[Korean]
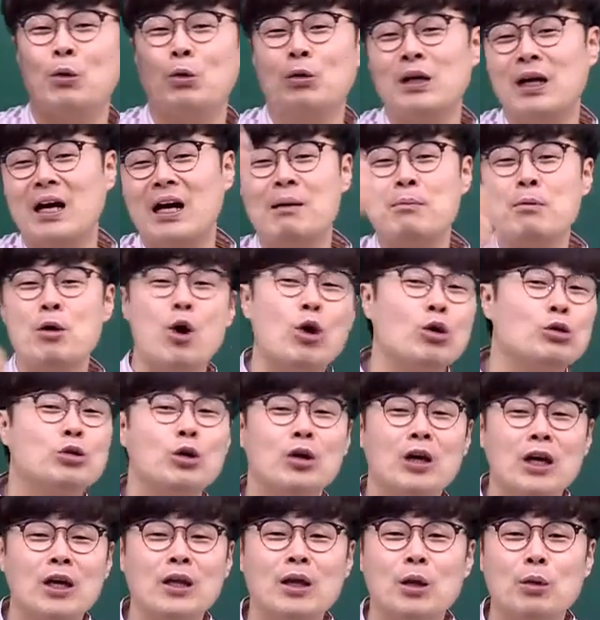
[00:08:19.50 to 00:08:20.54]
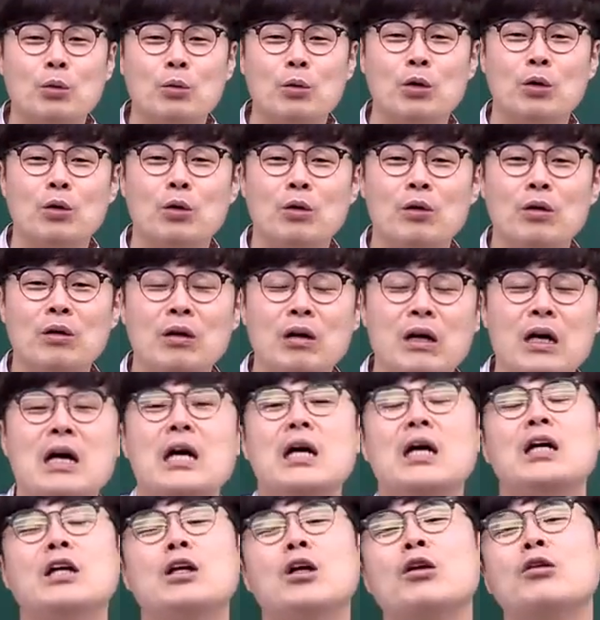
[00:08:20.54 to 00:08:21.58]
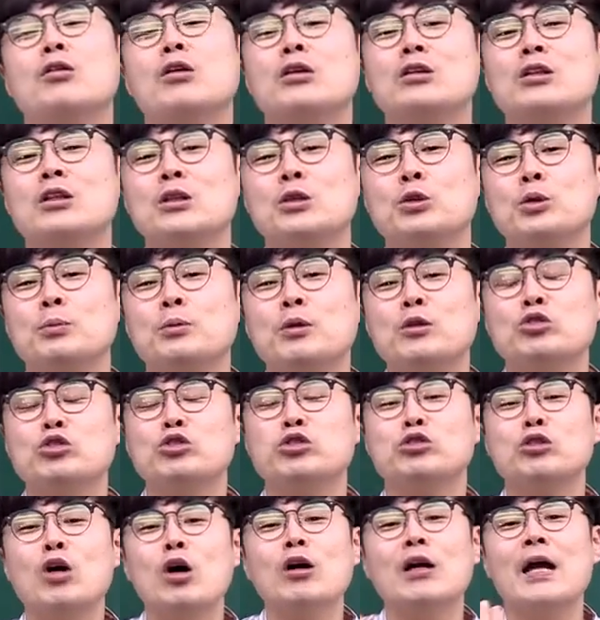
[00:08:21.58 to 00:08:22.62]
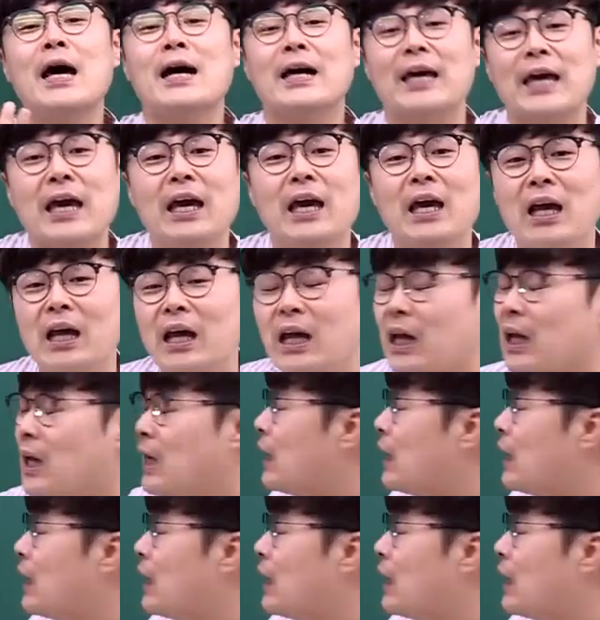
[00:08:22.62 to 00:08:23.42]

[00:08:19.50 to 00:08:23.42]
올라가면 어떻게 되고 이런 것들을 좀 더 수월하게